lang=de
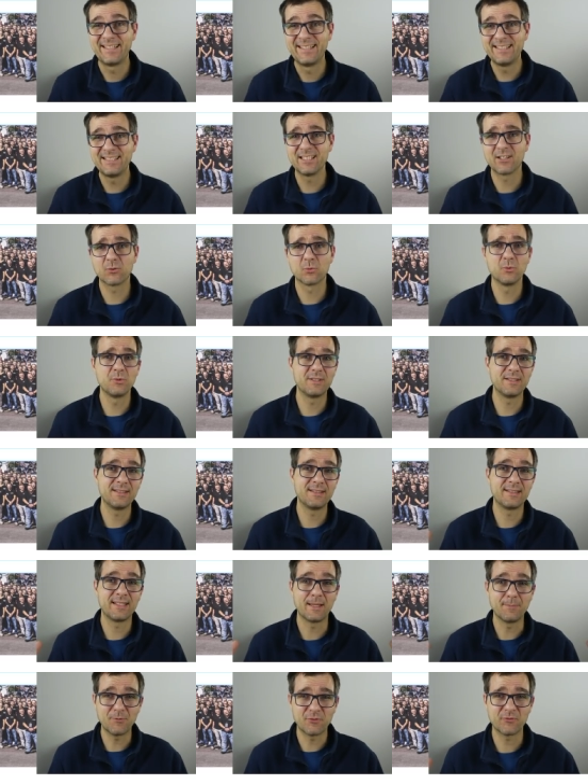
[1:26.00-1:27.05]
Hintergrund ist,
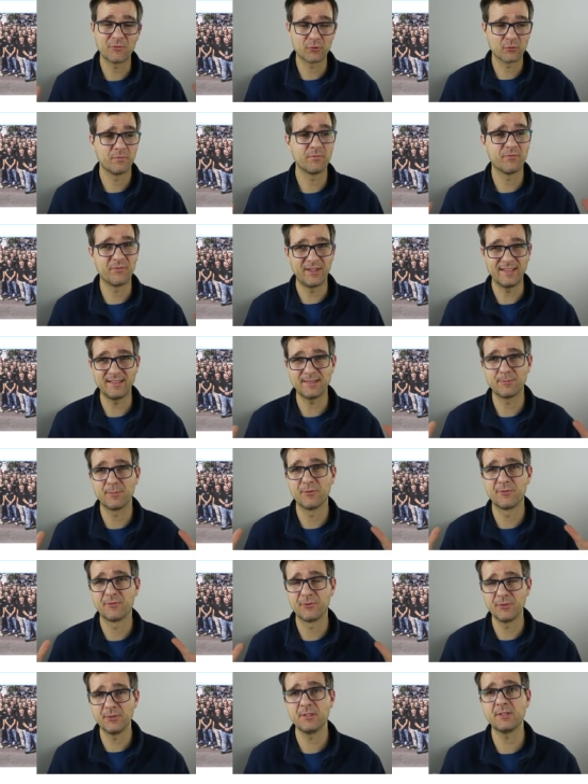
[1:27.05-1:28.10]
ich habe es schon fast
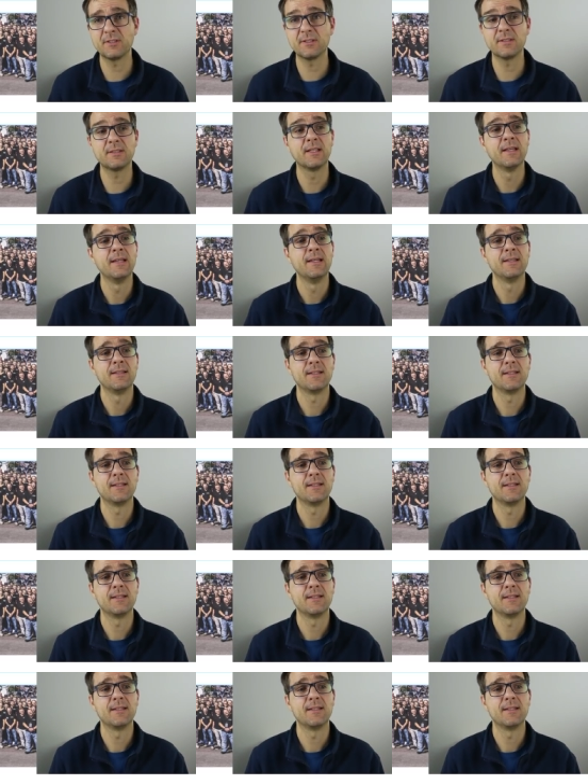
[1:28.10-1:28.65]
befürchtet,